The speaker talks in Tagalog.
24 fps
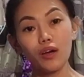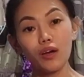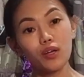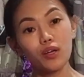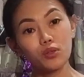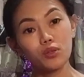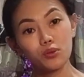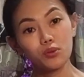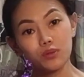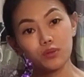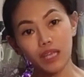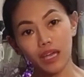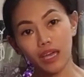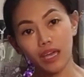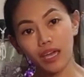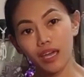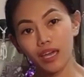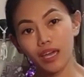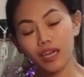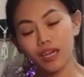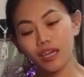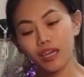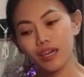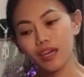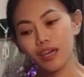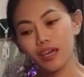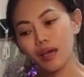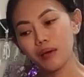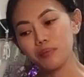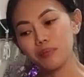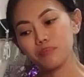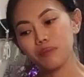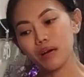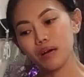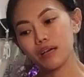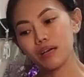today,
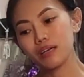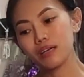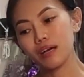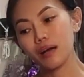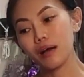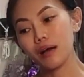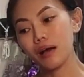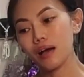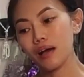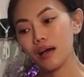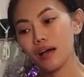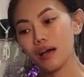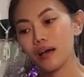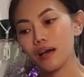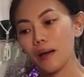mag uh,